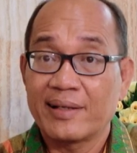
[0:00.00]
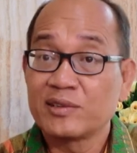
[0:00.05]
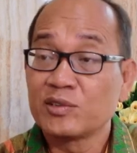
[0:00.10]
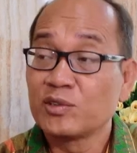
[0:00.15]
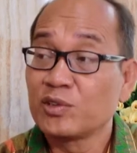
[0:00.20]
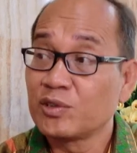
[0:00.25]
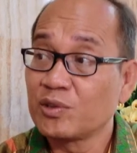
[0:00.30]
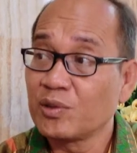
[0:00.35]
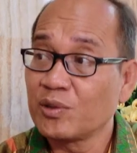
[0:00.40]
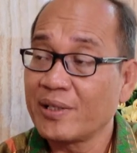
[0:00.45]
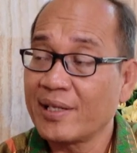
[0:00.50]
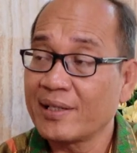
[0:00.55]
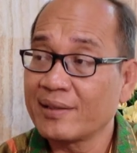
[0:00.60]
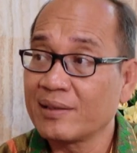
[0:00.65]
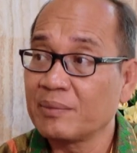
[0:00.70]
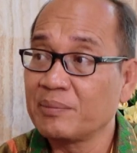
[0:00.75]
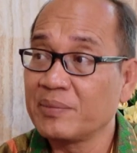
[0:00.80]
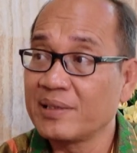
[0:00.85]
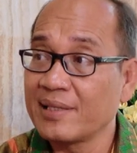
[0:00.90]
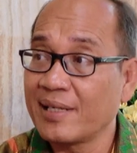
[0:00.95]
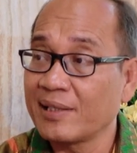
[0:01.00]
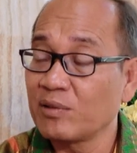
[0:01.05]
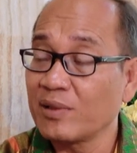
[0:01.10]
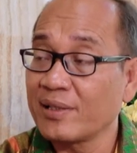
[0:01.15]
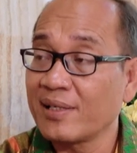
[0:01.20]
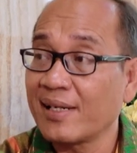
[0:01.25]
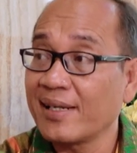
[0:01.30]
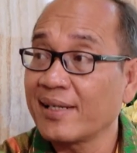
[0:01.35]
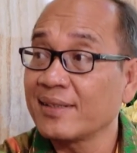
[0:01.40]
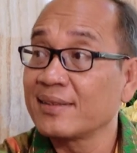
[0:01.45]
justru yang dibina
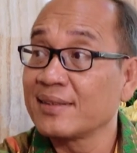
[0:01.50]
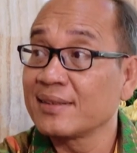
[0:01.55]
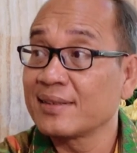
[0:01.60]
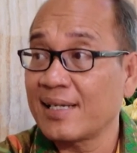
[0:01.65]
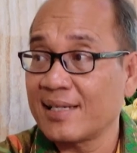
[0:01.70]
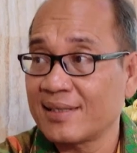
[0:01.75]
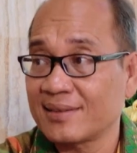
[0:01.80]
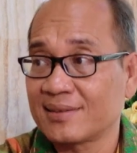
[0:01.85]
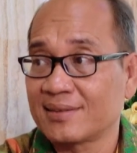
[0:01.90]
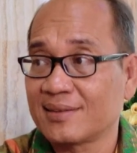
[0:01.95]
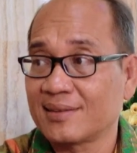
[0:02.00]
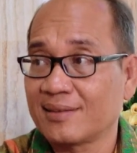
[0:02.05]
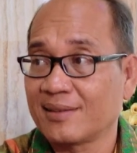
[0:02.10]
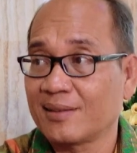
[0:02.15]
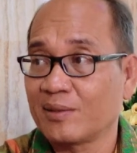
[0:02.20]
itu adalah entitas,